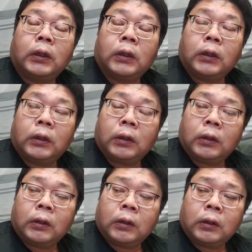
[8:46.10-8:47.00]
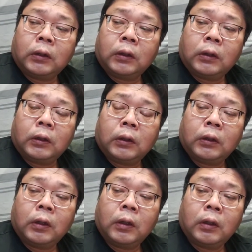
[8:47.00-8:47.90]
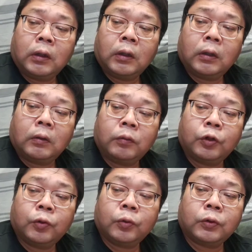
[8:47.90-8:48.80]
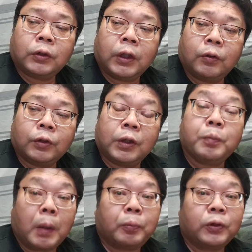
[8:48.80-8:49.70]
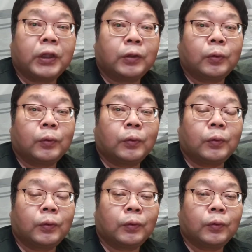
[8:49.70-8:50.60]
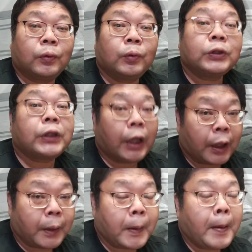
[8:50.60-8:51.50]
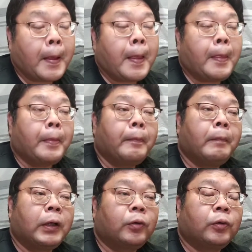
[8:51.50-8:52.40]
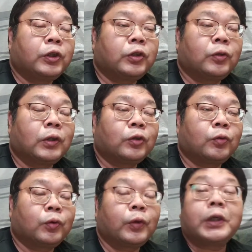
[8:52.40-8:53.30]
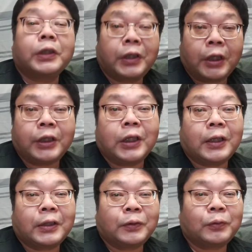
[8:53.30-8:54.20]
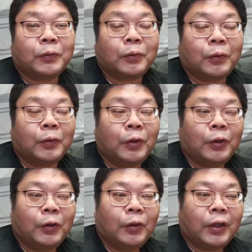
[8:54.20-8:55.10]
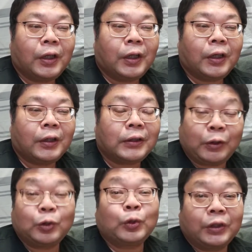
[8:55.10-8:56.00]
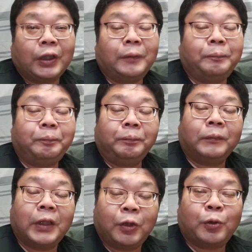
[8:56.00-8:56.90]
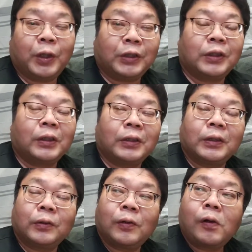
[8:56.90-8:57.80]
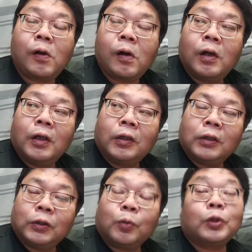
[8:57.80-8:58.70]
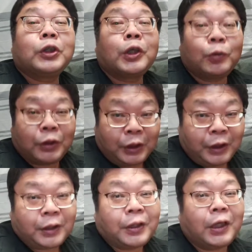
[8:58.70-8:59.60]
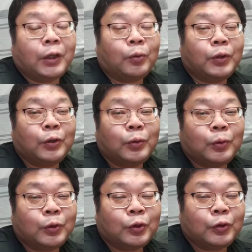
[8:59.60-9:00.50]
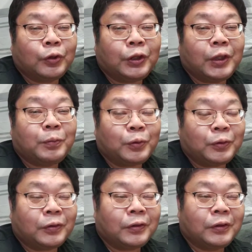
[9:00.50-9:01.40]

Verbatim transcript: えー、Windows 10を全部アップデートをして、まあいろいろ必要なソフトを入れて、いらないソフトを、えー、削除して、でいろいろやってたんですけど、そこをしているうちに、あの Windows 11